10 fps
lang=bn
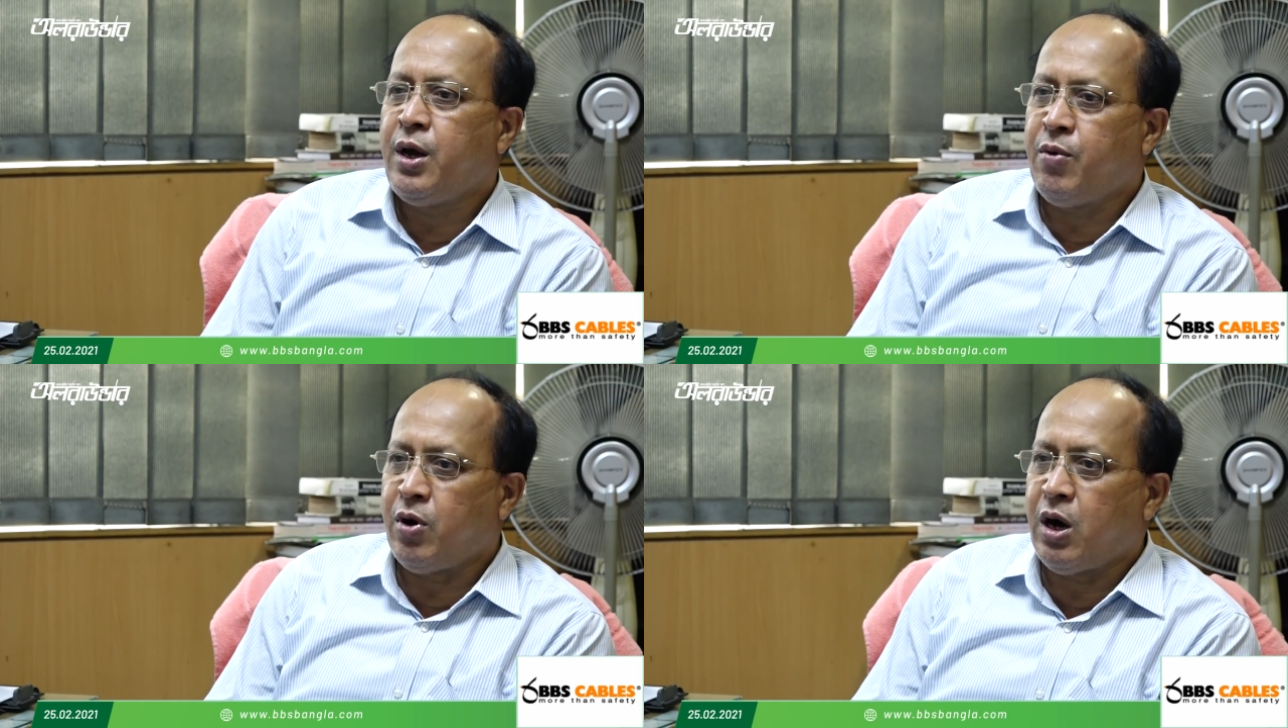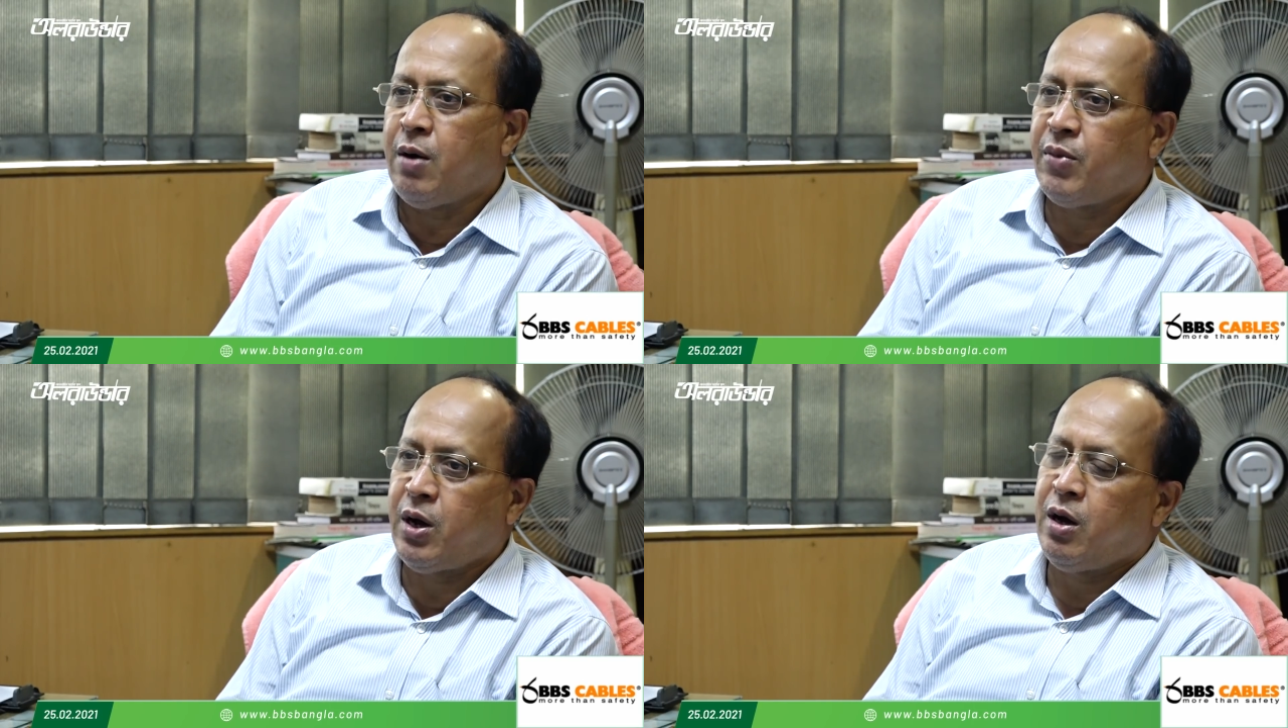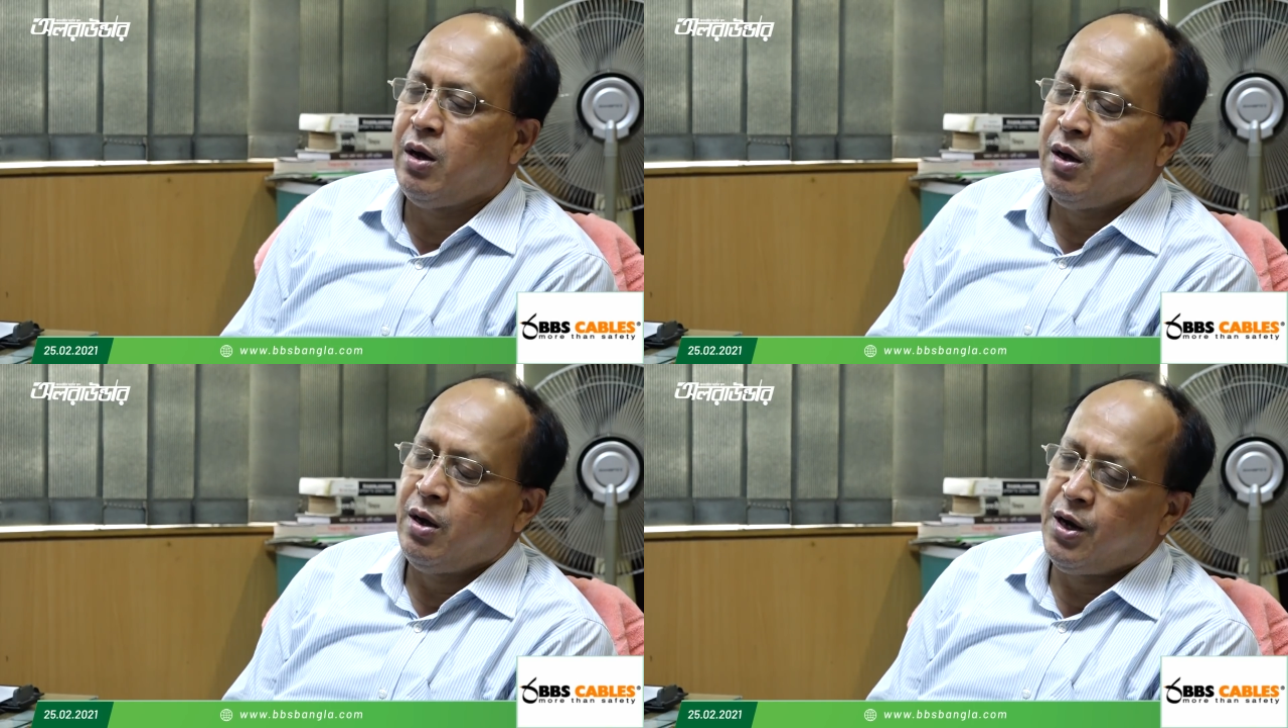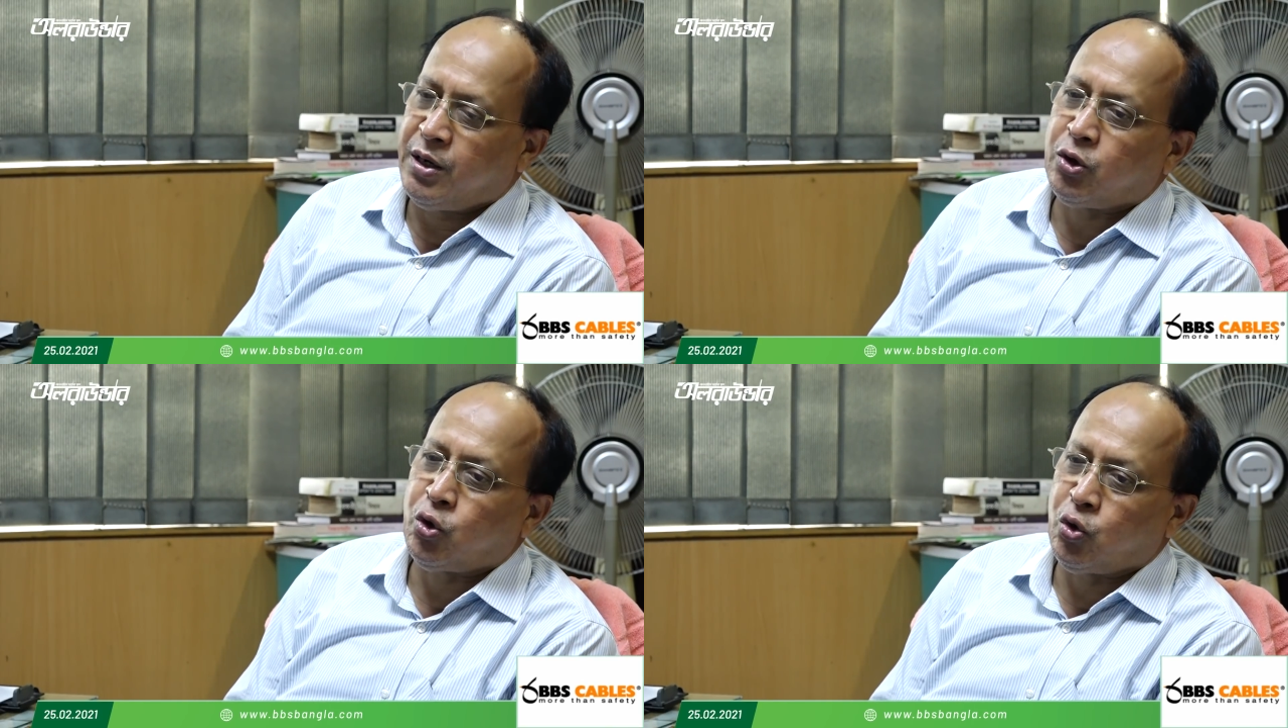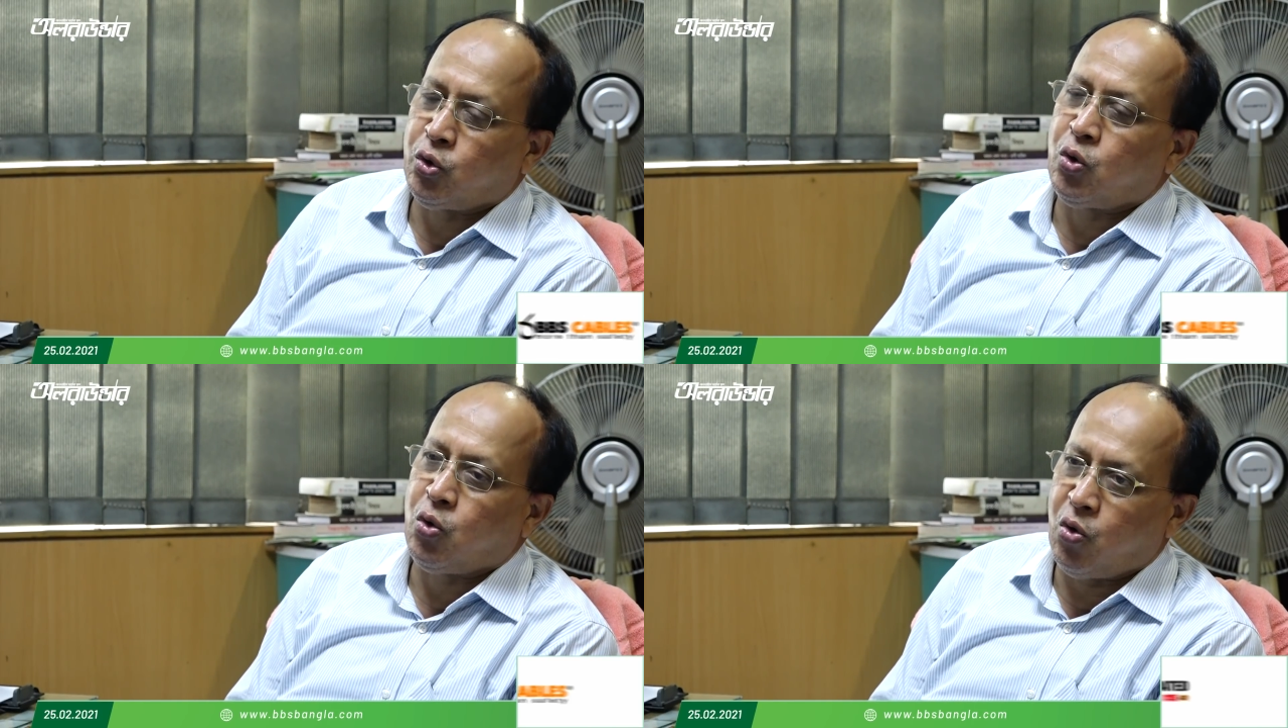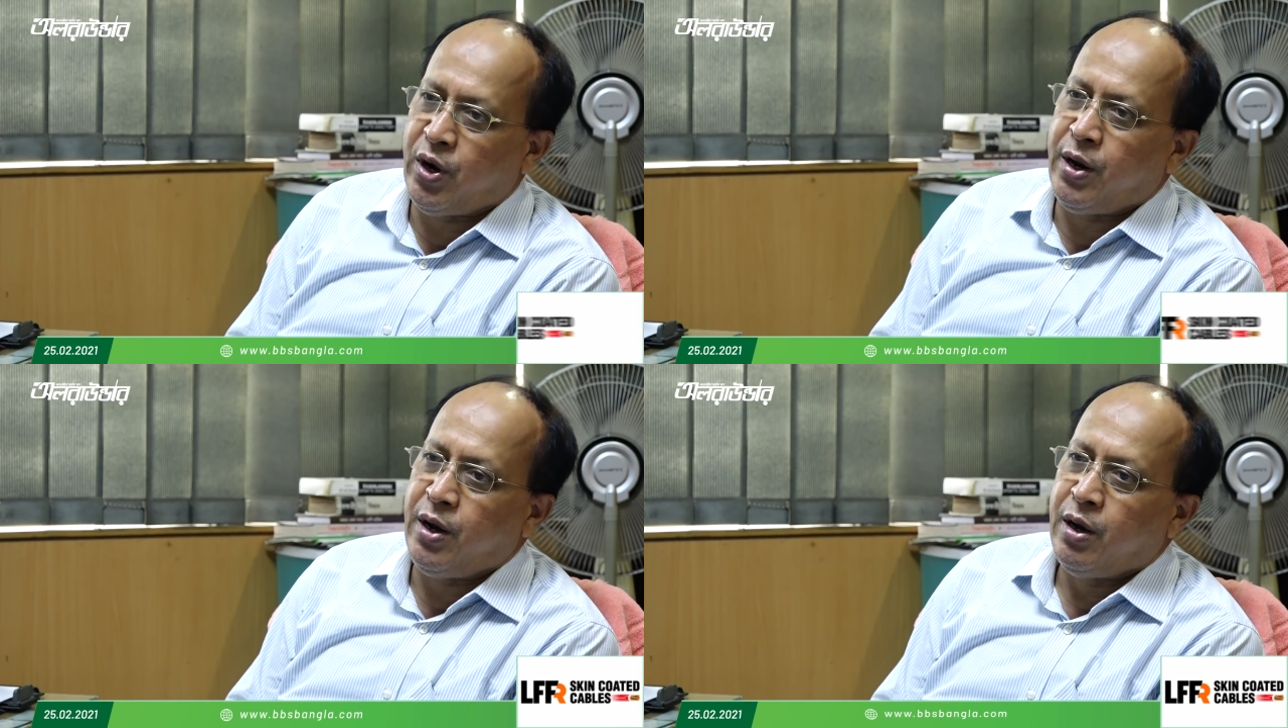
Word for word: এবং আমরা এটা তদন্ত করে